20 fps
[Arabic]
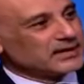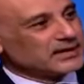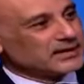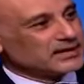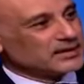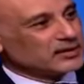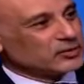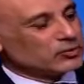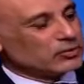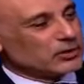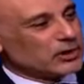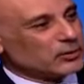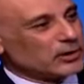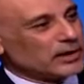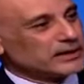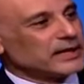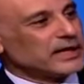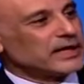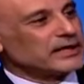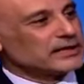تاريخه او
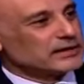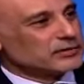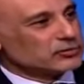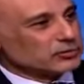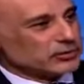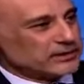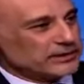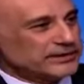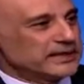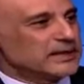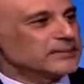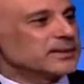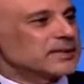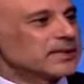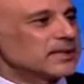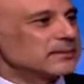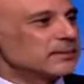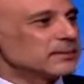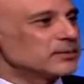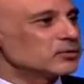عن عائلته يعني دائما
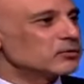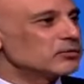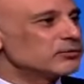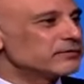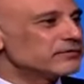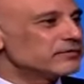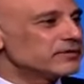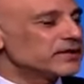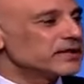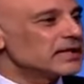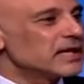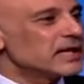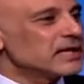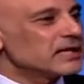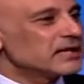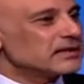لما بيكون في